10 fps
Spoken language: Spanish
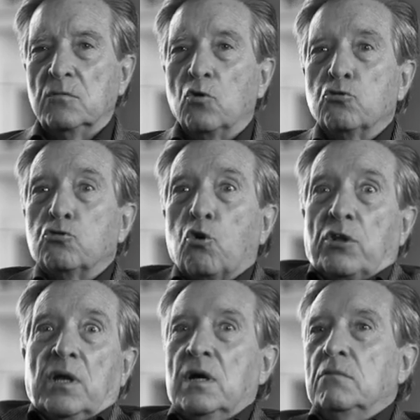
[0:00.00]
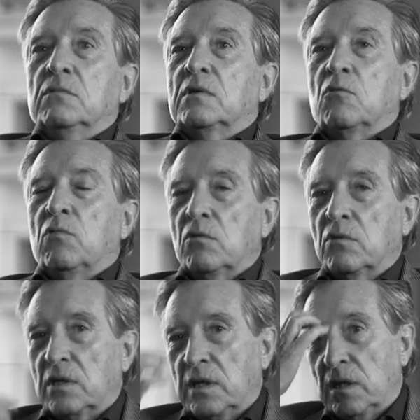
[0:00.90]
Ontoria, un recuerdo
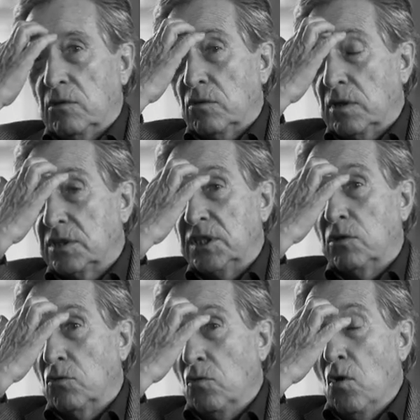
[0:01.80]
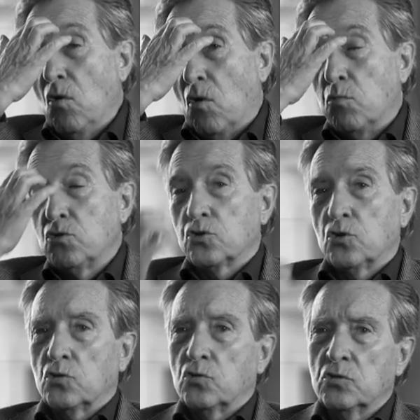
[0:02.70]
que tenía yo de chico, o muchos
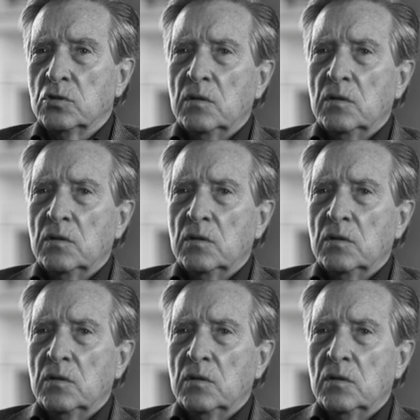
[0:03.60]
otros.